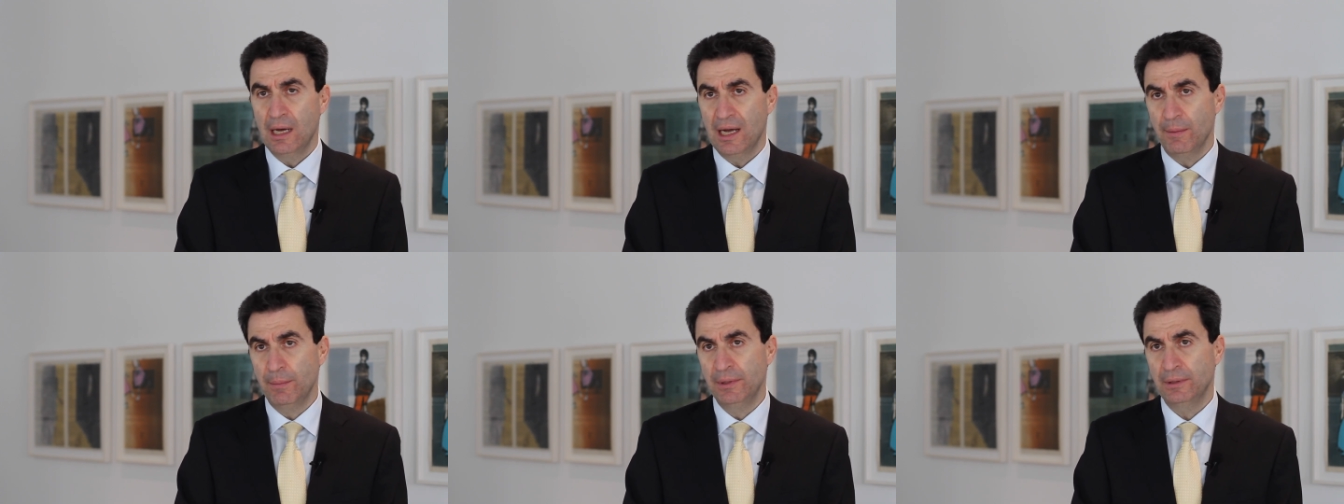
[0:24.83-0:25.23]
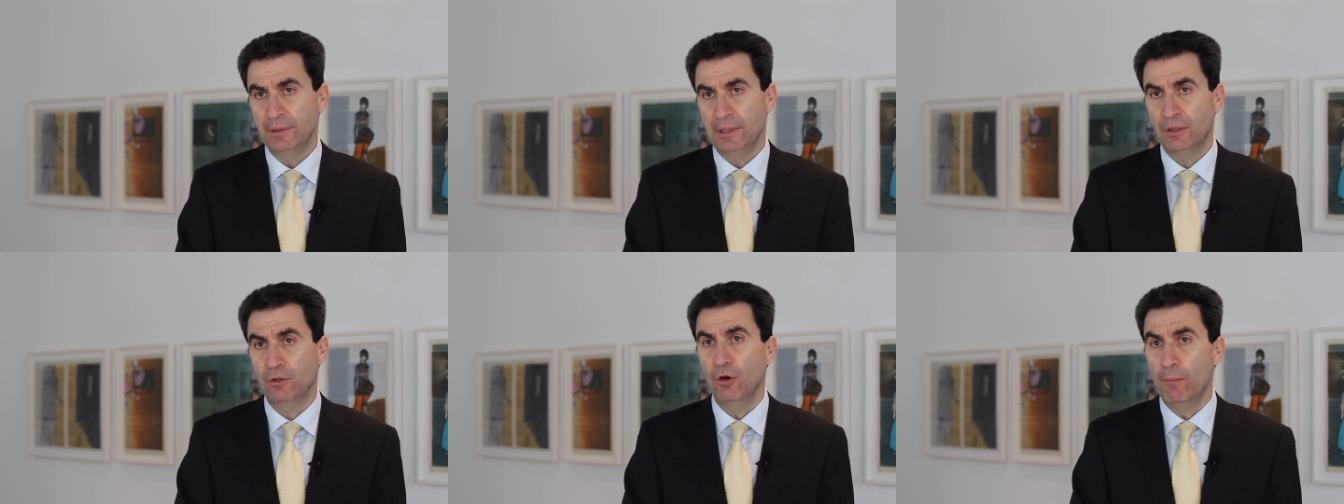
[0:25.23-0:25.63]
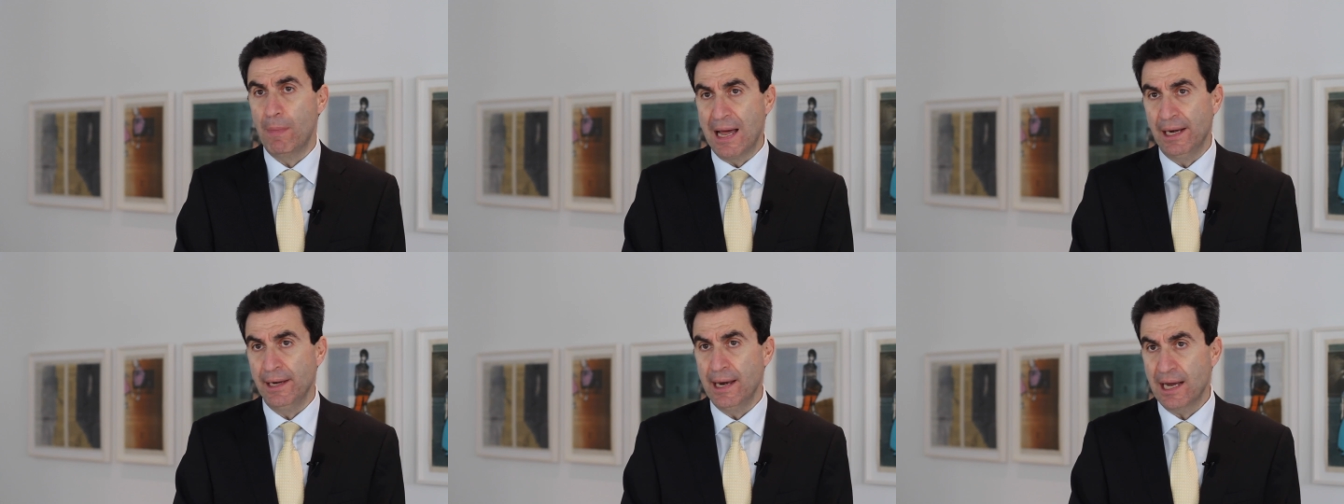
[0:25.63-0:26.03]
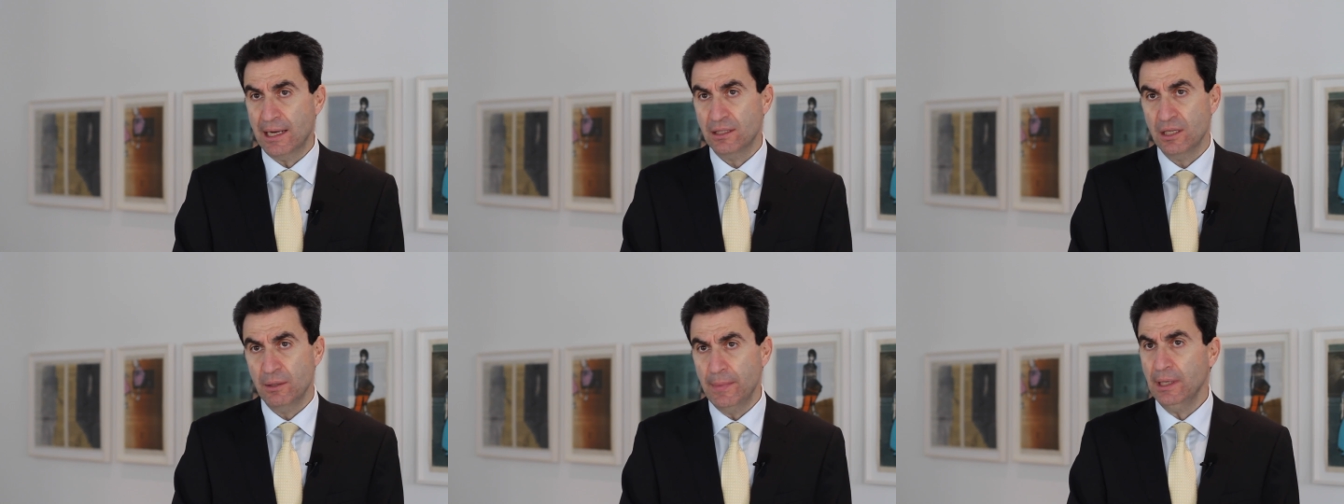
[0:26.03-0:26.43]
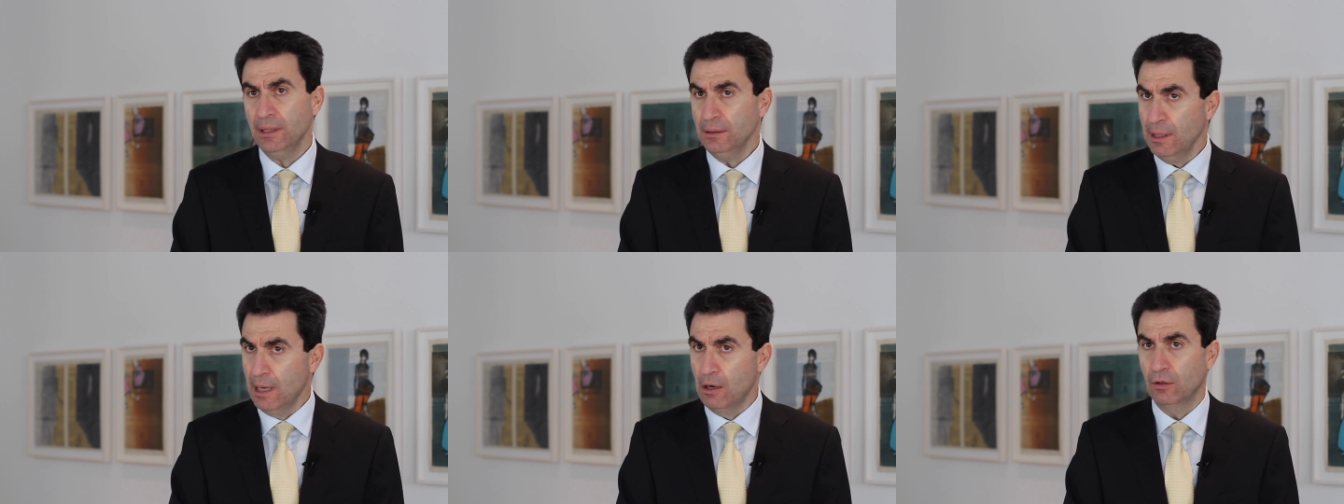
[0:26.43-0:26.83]
haben die globalen
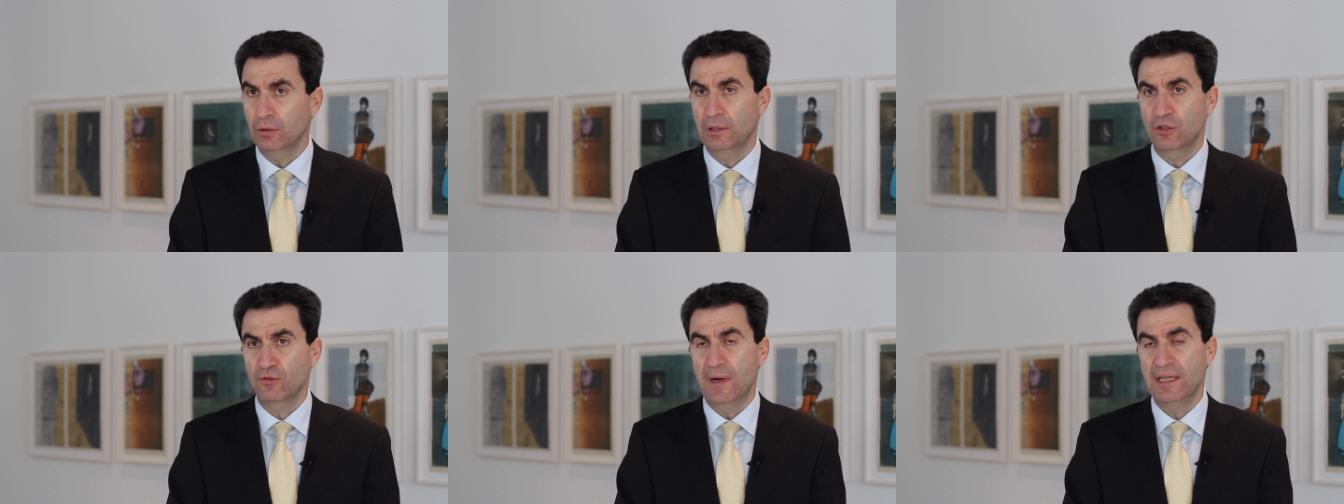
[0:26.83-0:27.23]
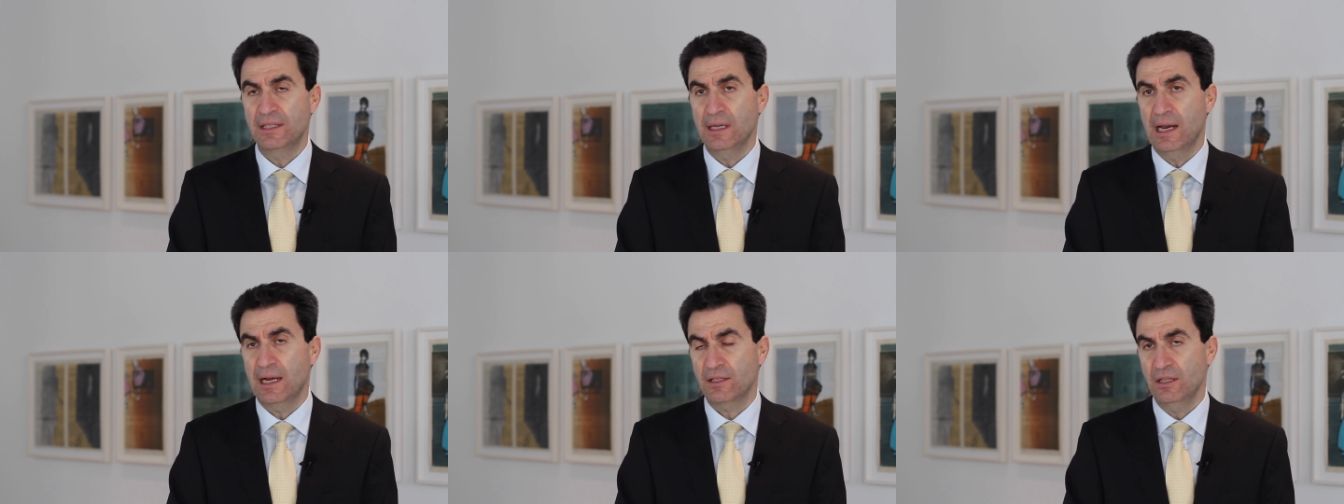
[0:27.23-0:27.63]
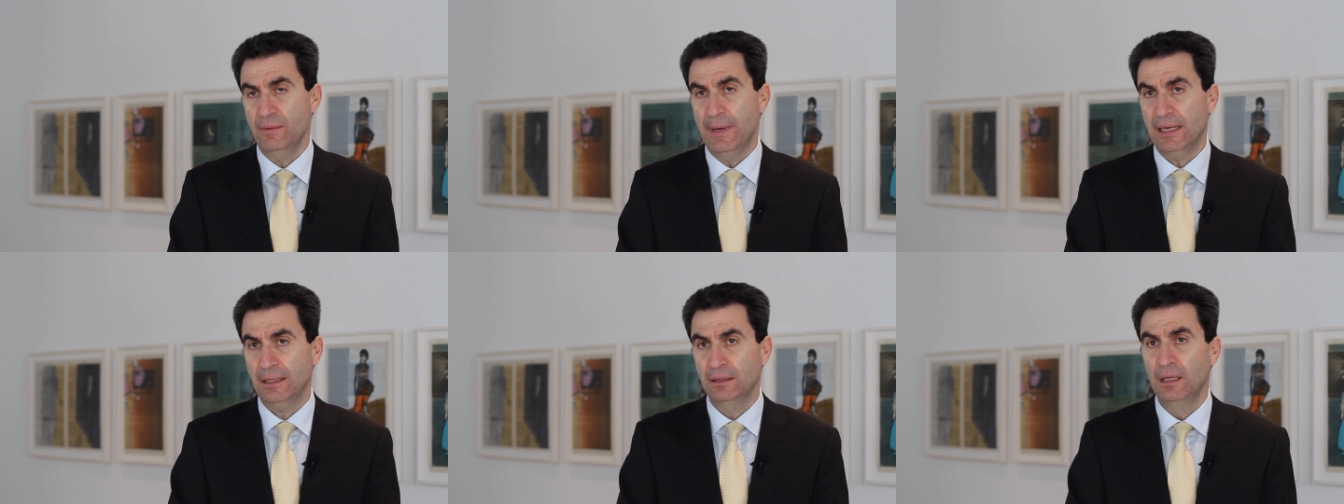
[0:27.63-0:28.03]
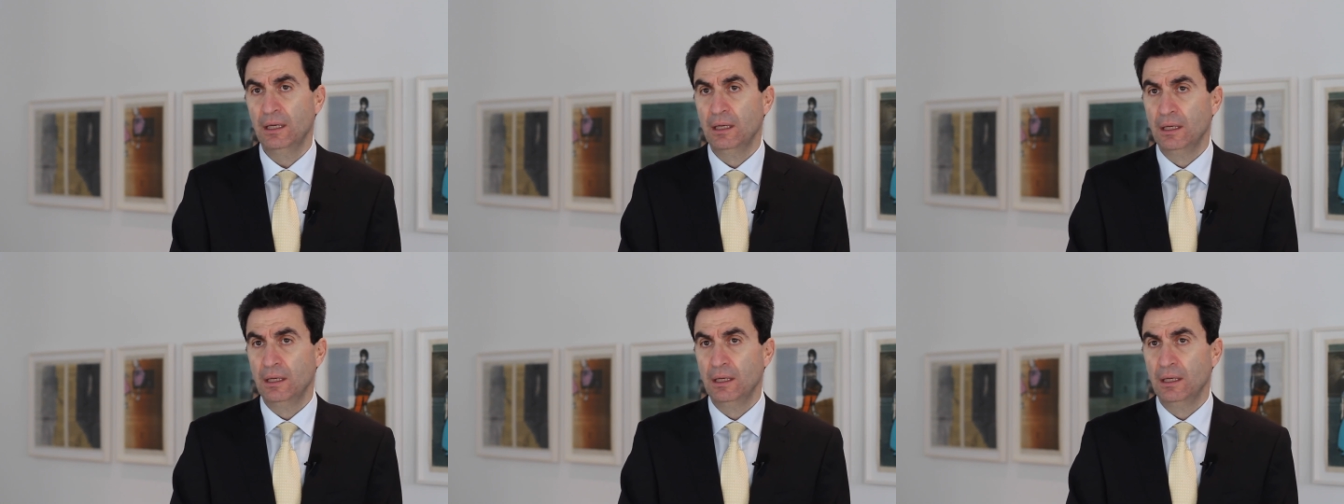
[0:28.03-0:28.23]
Aktienmärkte, auch der Schweizer Aktienmarkt,